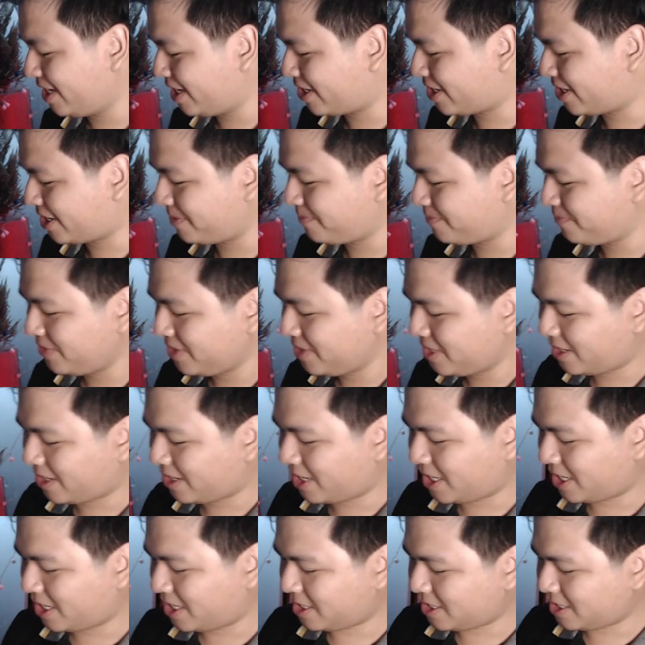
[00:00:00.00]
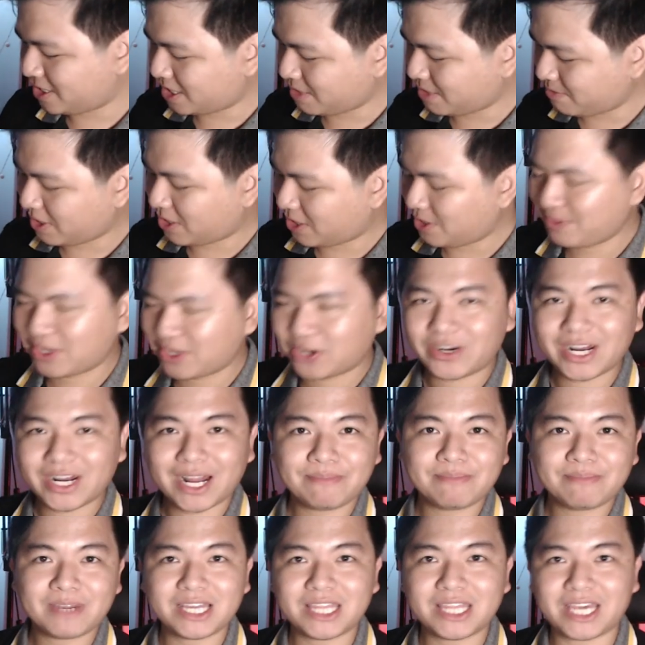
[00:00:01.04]
Rồi, uh, tiếp theo là mình có
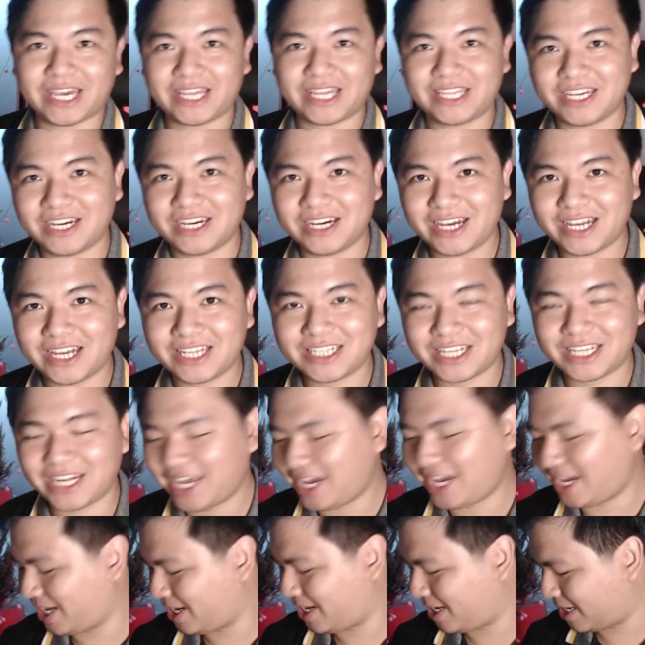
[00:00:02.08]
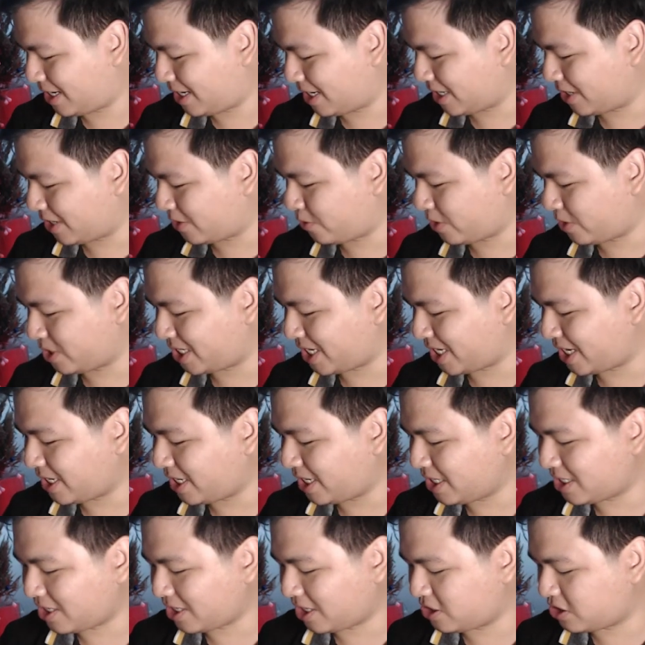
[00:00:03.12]
năm cái thẻ nhớ ét đê uh, của
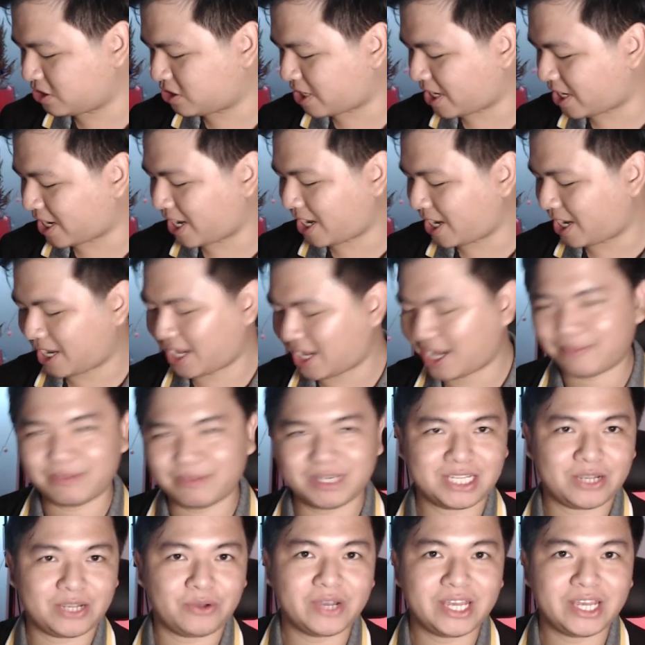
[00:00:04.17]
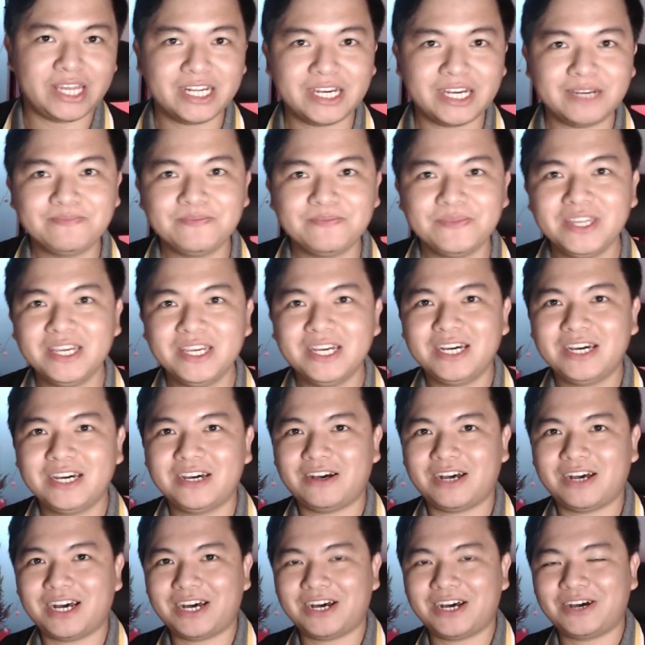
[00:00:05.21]
Sandisk Ultra à, mười sáu gi ga bai nữa.
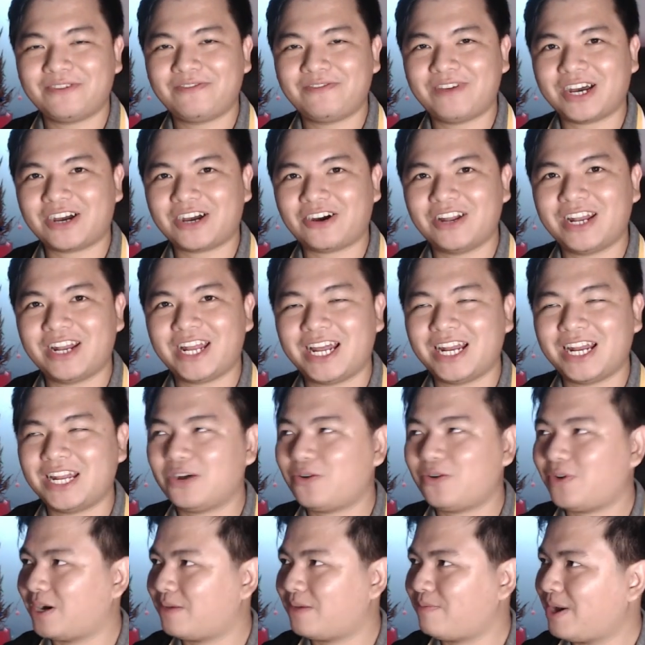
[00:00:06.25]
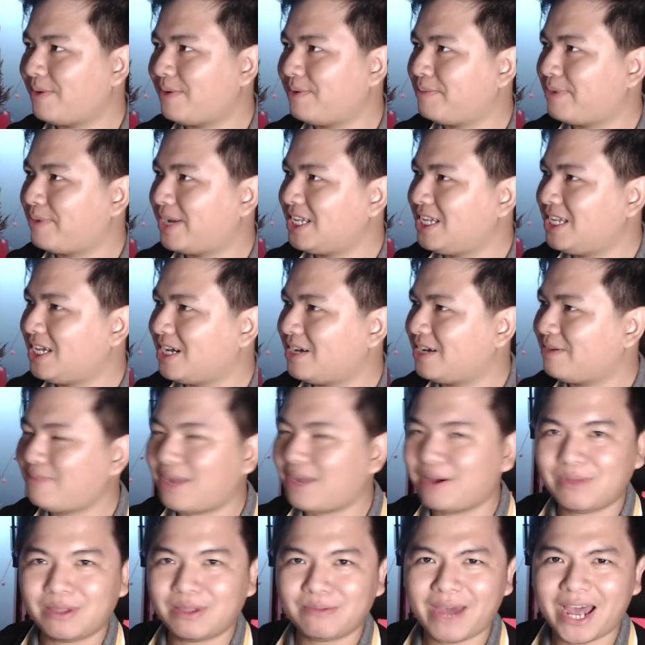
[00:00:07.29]
uh, Và còn lại là khoảng ba mươi mấy nha,
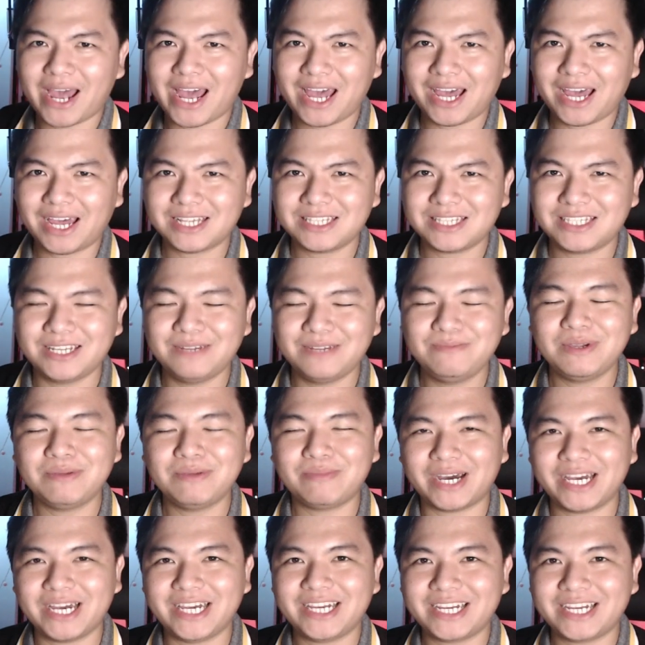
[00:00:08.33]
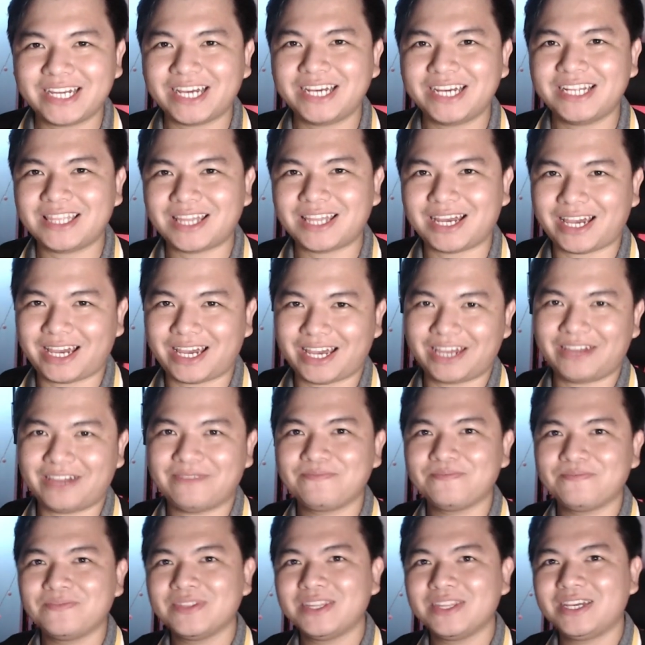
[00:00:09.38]
ba mươi ba, chín mươi mấy cái thẻ
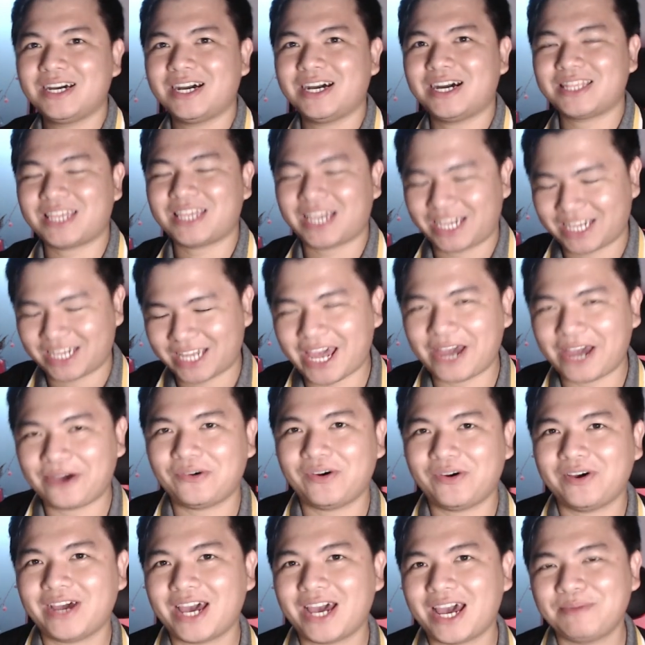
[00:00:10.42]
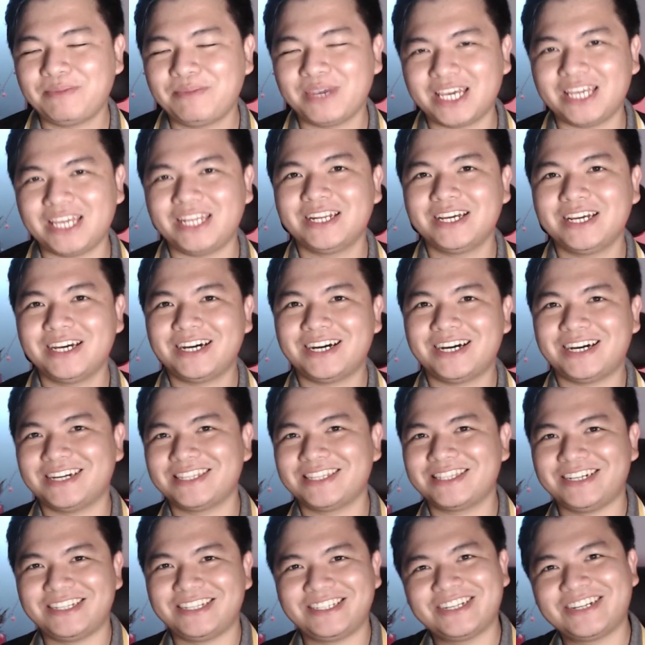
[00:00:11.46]
uh, thẻ cào hai mươi nghìn,
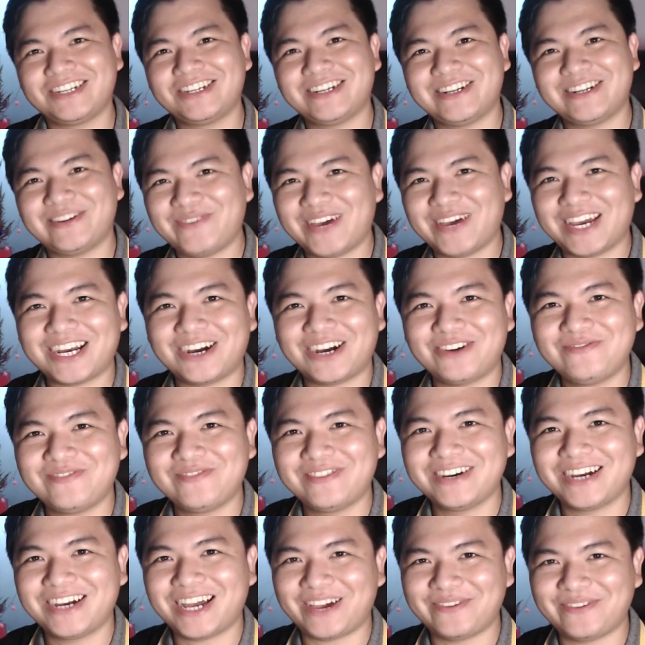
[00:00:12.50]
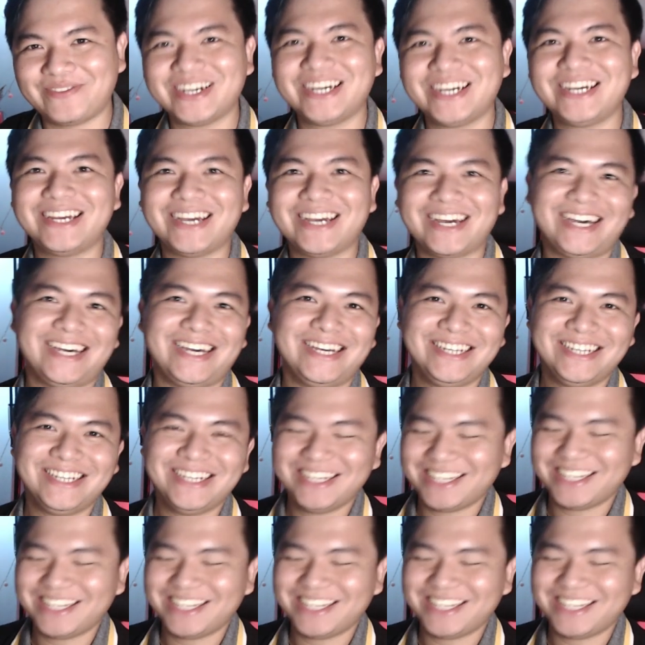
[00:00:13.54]
uh, tượng trưng cho năm hai không hai không ha.